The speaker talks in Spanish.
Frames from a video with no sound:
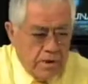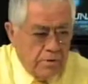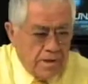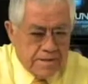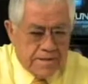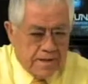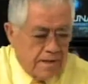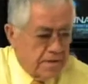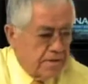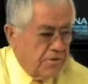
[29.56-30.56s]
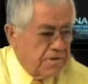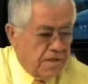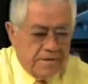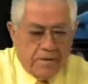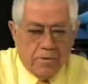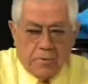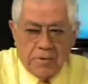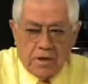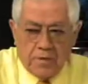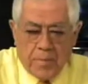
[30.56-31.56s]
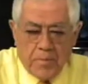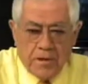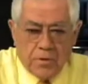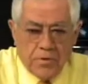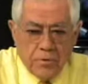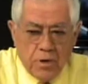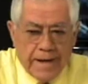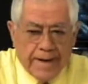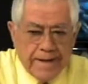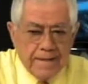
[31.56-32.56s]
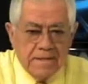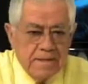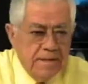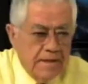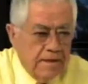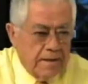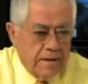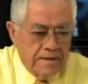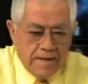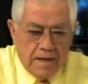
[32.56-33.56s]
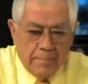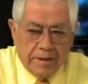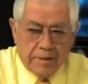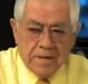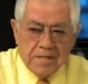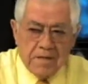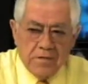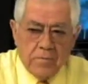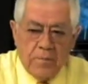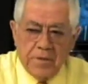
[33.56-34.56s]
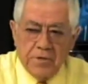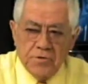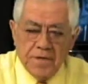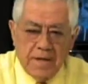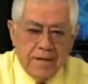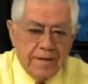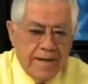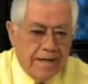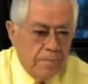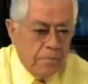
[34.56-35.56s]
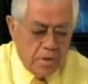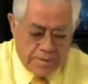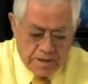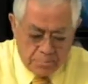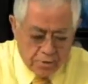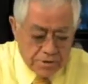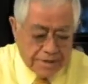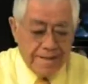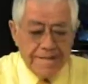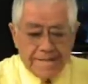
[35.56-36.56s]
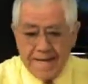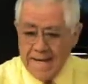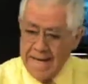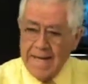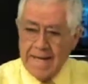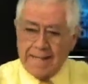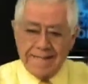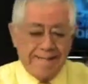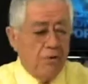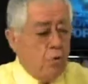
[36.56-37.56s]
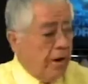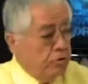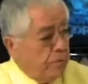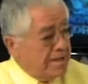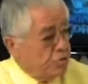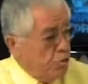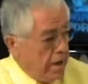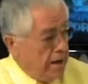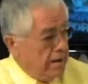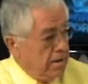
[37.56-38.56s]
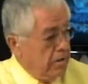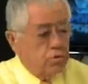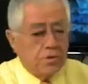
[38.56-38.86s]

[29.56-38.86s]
unas declaraciones que estaba comentando Pablito de Uli Genes, que es el mandamás en esos momentos del equipo del Bayern Múnich, que dice que están jugando basura. Los